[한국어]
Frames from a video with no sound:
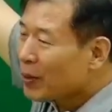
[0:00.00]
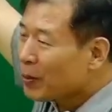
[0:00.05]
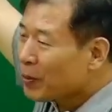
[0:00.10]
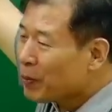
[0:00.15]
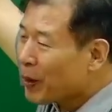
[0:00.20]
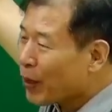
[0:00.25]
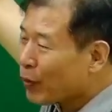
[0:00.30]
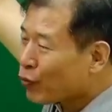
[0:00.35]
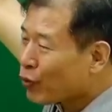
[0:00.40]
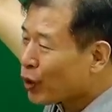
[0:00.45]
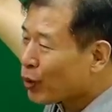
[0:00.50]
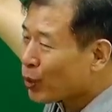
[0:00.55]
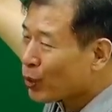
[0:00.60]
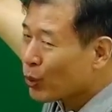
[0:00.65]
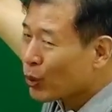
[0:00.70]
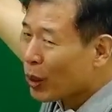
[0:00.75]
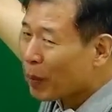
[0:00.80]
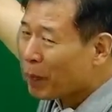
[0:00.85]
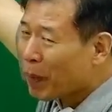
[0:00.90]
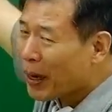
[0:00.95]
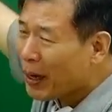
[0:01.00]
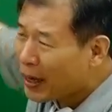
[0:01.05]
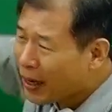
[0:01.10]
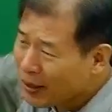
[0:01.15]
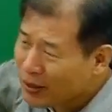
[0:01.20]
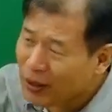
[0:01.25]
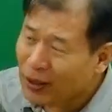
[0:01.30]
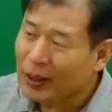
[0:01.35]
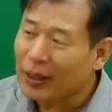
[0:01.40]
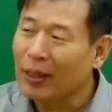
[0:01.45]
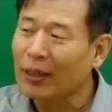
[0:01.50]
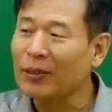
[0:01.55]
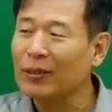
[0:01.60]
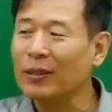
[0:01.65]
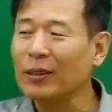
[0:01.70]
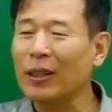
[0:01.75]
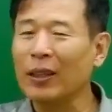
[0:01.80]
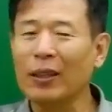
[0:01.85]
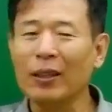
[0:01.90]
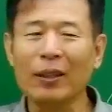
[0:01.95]
배수의 속도가 빨라져야
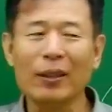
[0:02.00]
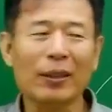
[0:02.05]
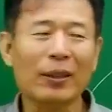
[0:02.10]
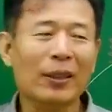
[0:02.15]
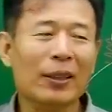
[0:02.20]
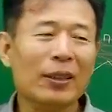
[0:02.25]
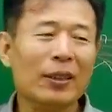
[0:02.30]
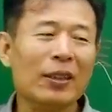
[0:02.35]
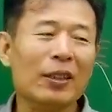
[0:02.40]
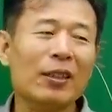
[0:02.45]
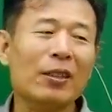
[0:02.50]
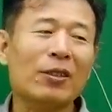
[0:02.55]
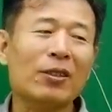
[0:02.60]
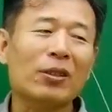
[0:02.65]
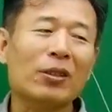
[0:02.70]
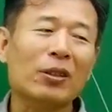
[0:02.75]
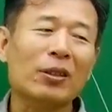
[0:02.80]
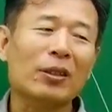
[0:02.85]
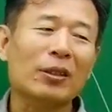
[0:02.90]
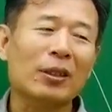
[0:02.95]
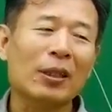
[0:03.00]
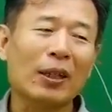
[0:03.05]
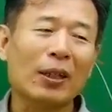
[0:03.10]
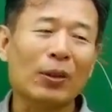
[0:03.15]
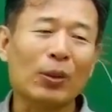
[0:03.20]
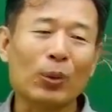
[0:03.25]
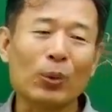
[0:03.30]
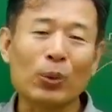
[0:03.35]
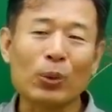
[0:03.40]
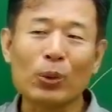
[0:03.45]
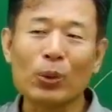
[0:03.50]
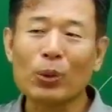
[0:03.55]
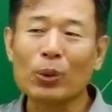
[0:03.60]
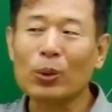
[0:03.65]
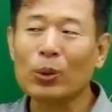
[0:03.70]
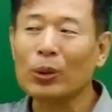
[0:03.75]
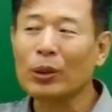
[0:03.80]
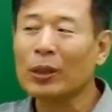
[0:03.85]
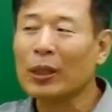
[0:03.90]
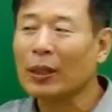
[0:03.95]
되는데 일정 이상의
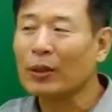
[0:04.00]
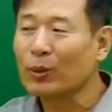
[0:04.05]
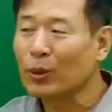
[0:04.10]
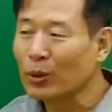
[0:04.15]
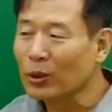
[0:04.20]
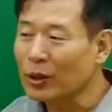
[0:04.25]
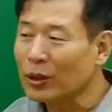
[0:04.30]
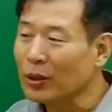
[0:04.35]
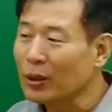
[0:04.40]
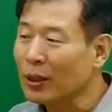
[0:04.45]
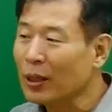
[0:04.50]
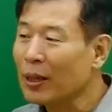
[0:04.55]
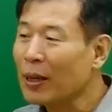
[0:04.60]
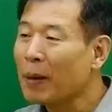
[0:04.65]
속도 이상으로는